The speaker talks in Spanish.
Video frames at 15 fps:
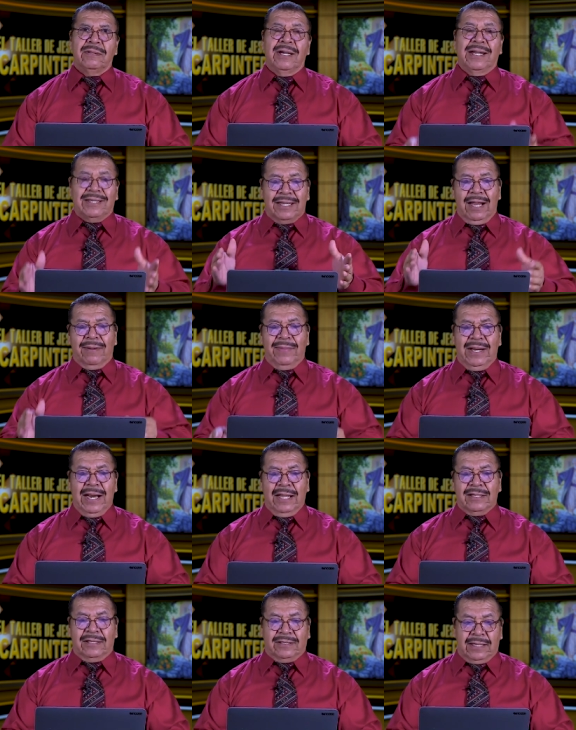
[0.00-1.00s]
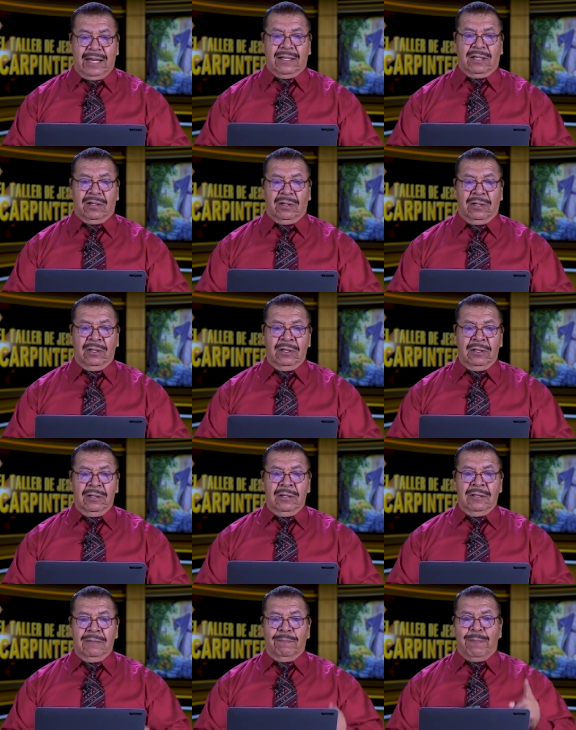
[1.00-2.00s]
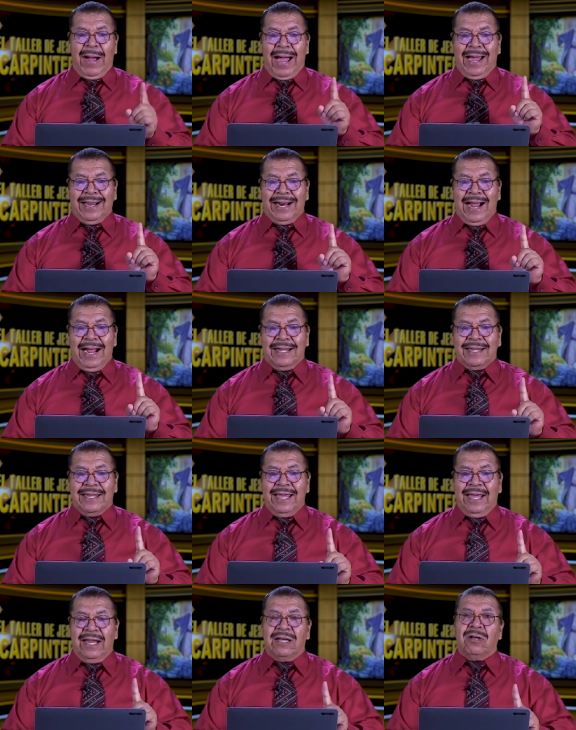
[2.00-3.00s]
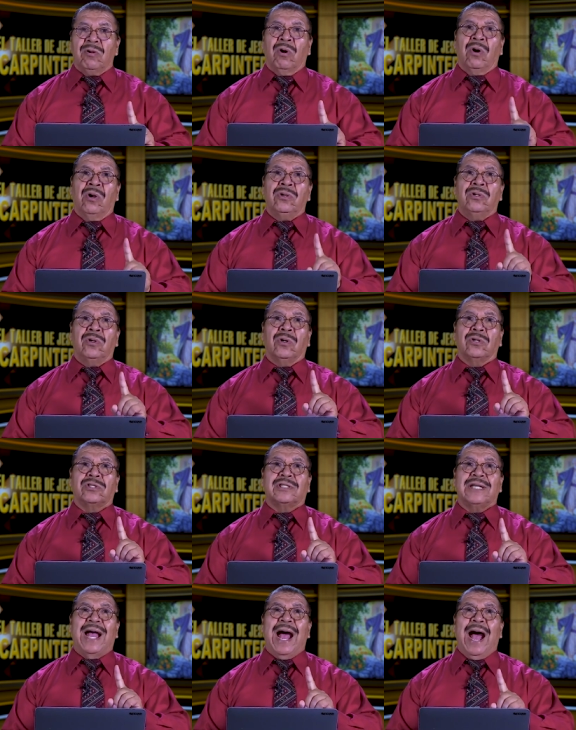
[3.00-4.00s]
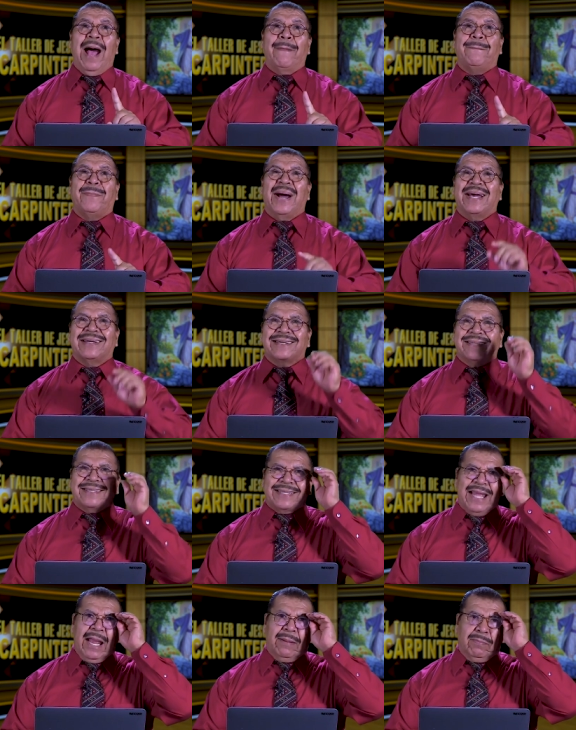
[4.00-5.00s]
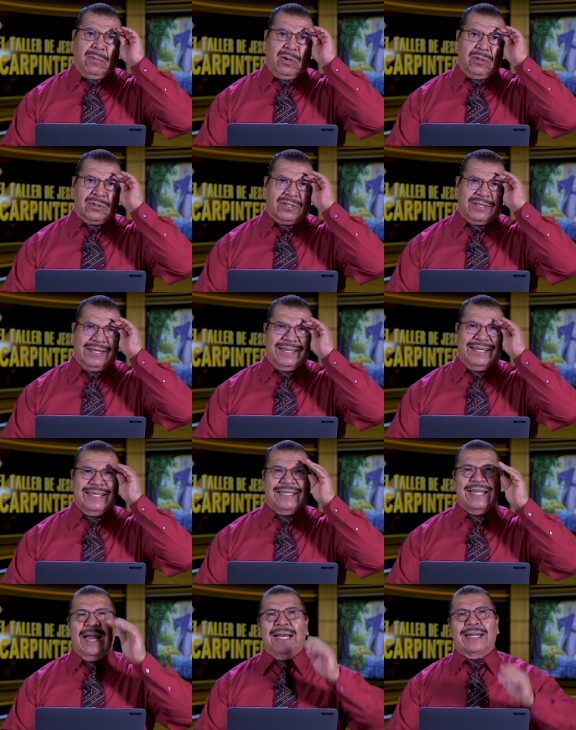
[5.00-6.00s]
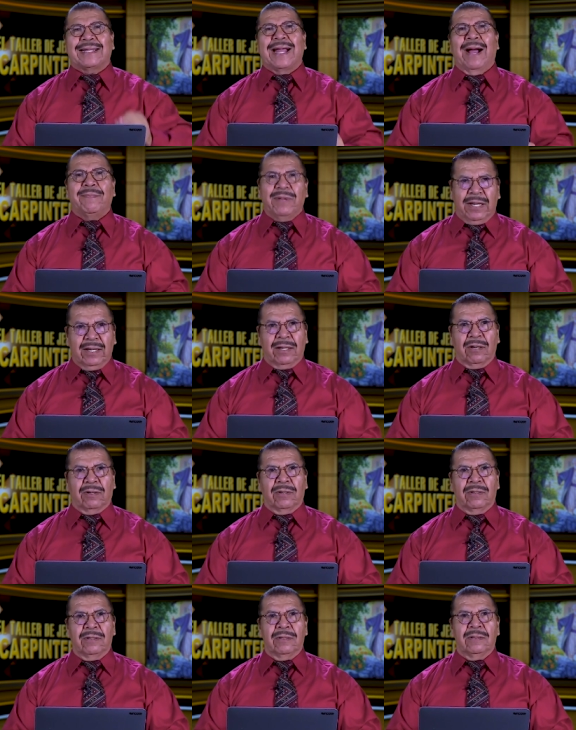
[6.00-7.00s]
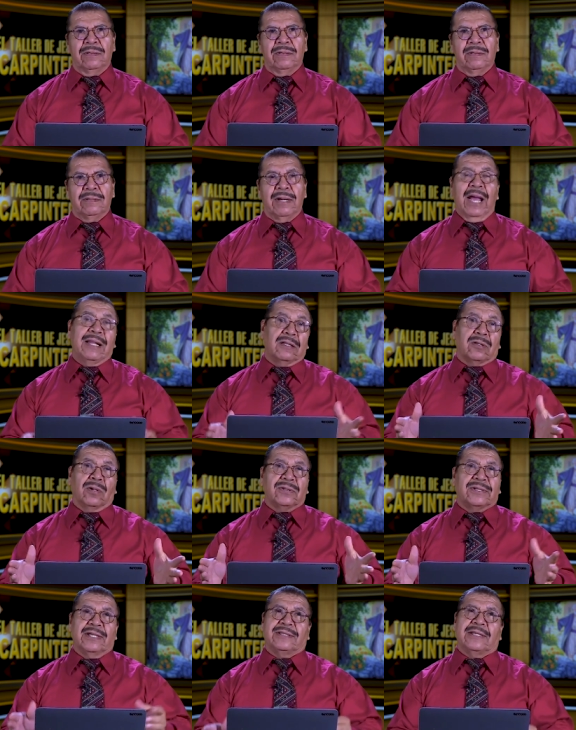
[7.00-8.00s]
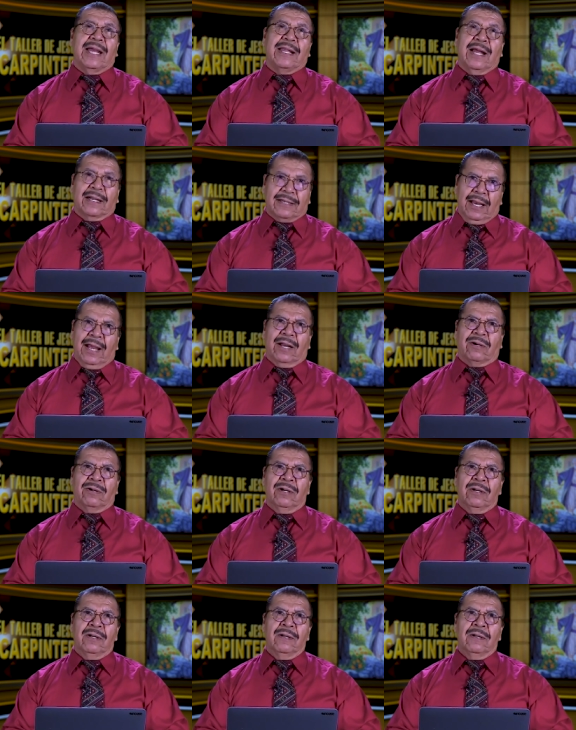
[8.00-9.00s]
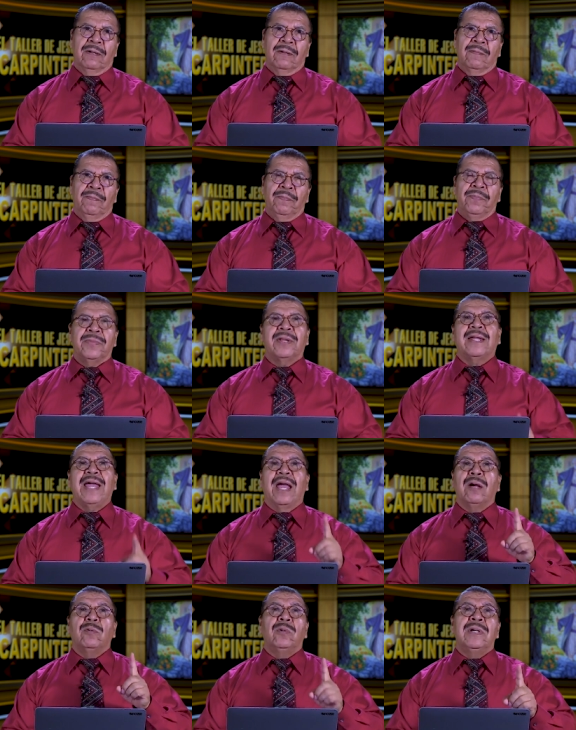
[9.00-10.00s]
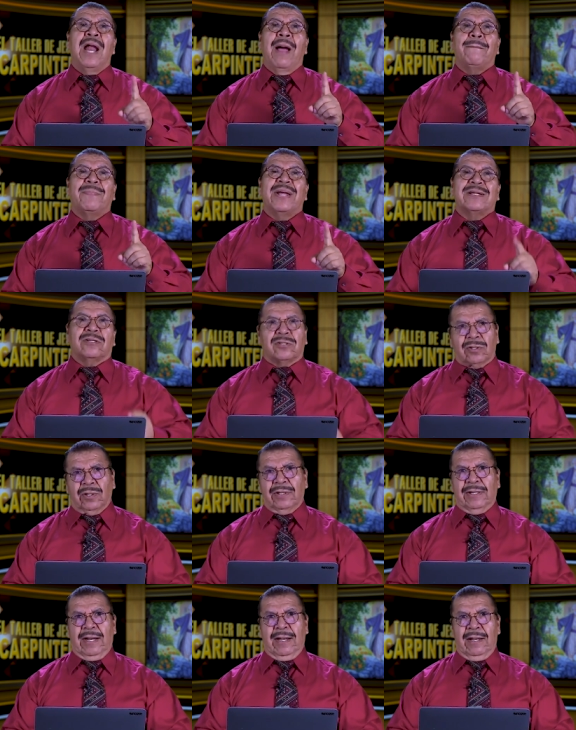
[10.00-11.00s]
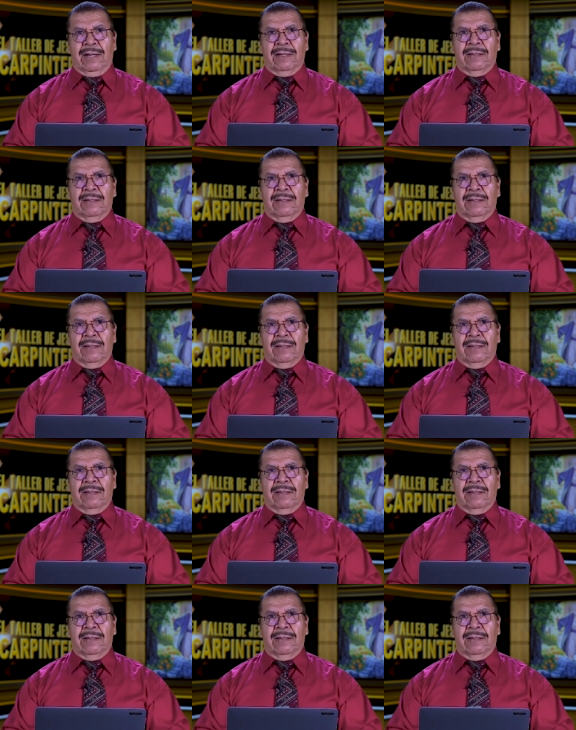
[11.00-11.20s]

y termina diciendo, para que no nos apartemos del camino. Entonces queda claro que una persona